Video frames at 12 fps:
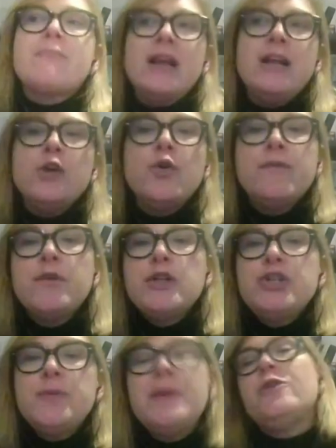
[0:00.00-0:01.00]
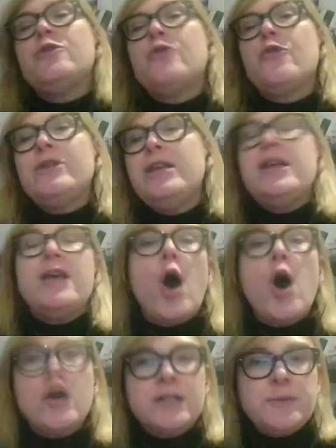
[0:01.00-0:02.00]
il coinvolgimento di
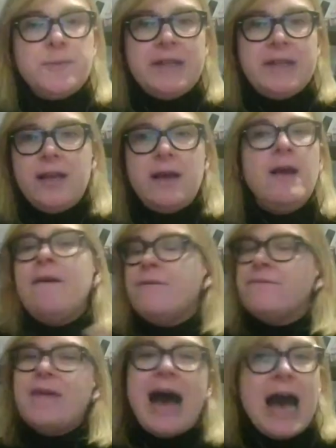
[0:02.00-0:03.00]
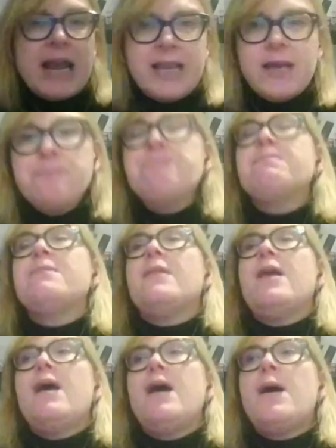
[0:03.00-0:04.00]
ospiti vari
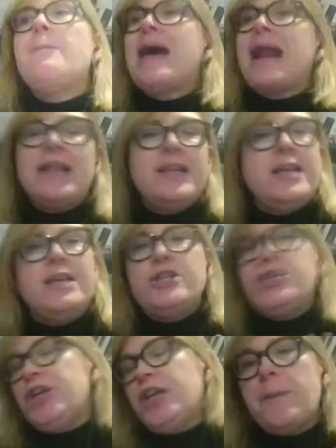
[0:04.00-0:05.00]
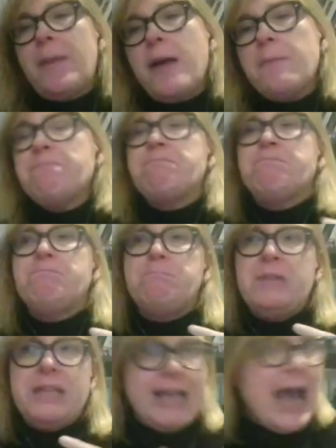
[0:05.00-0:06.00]
eh, parla di cinema,
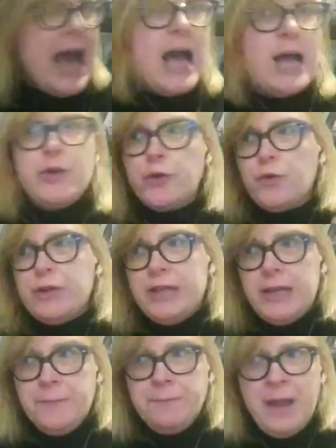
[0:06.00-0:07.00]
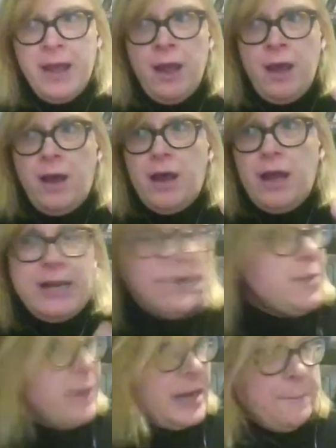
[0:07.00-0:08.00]
di teatro, di eh,
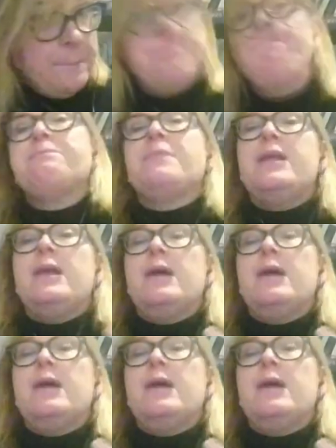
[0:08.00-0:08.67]
libri sì.